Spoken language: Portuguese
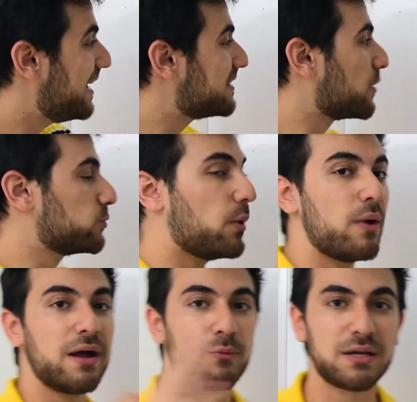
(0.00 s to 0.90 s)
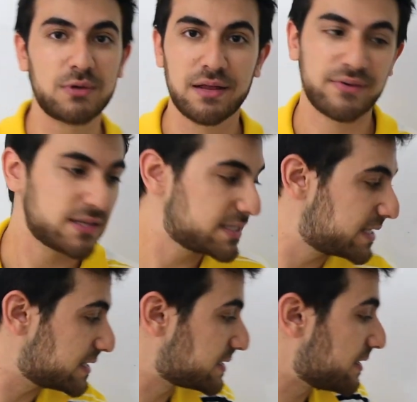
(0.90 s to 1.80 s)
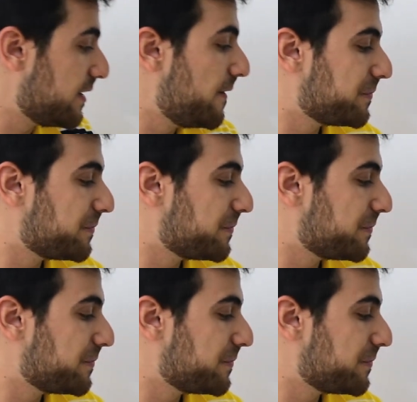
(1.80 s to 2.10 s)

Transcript: Então não é 4 elevado à sexta.